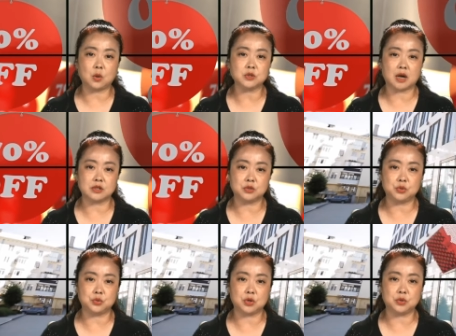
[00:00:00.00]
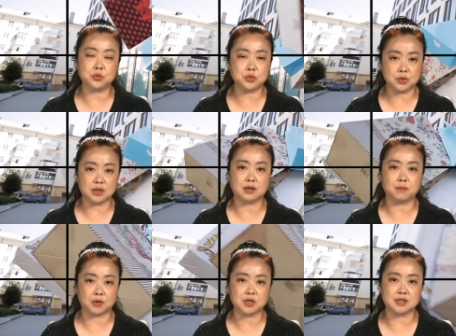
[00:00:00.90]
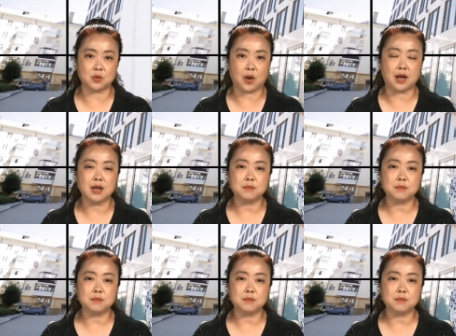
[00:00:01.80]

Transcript: 通常是取决于具体的保险计划，